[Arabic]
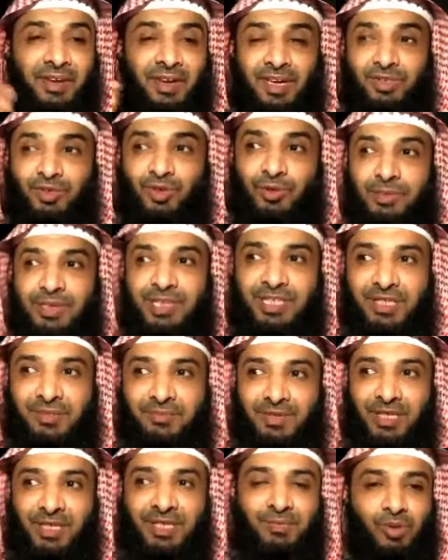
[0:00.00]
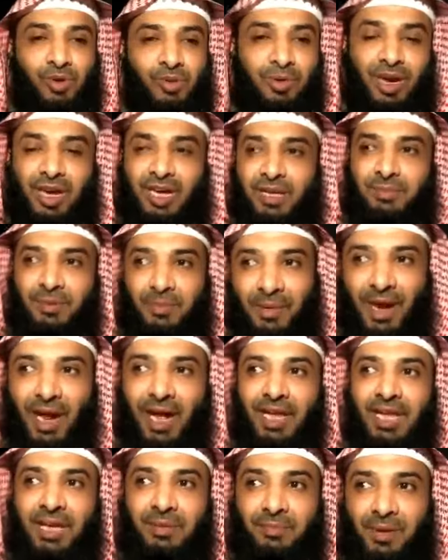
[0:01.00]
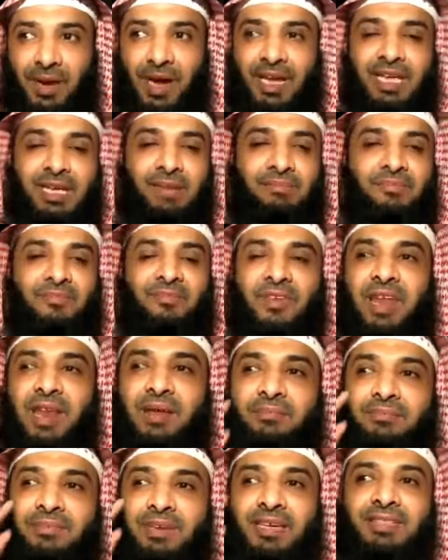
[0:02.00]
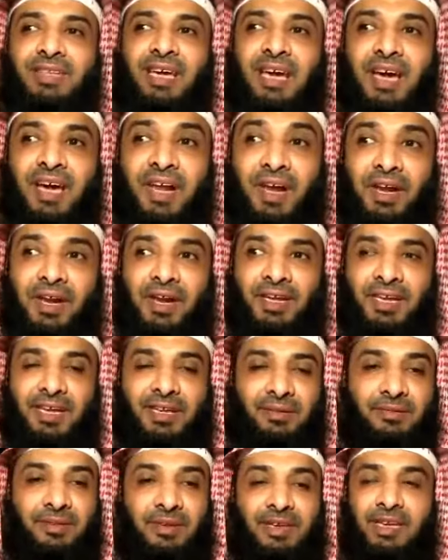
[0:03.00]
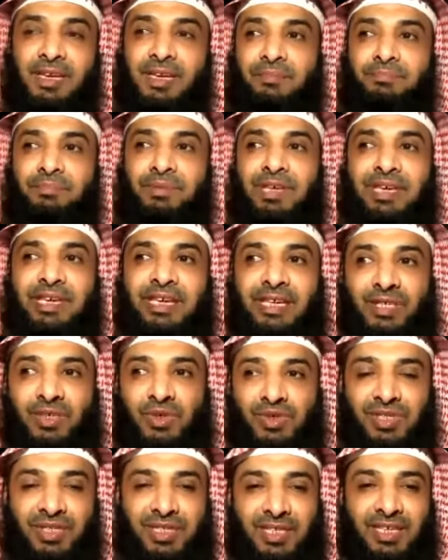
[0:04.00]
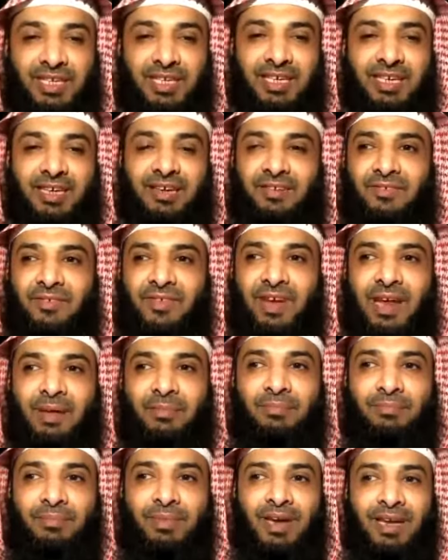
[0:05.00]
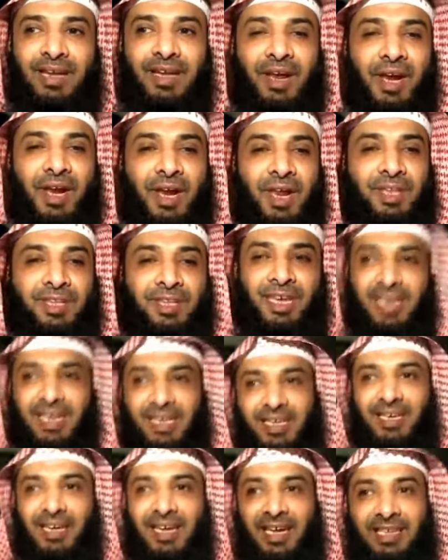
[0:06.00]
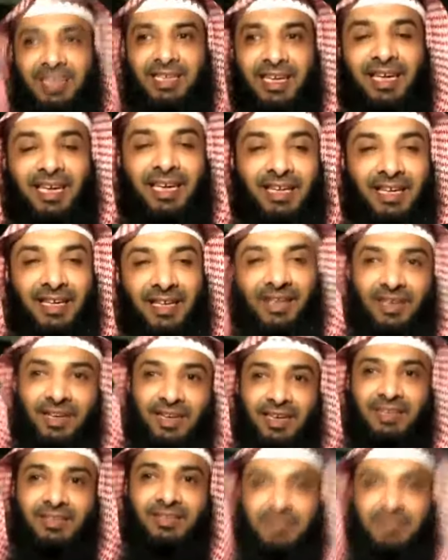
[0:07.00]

الرجل باسمه اسمه ابراهيم ابراهيم ابراهيم فلم يتحرك به جزء فلما كررت عليه لا اله الا الله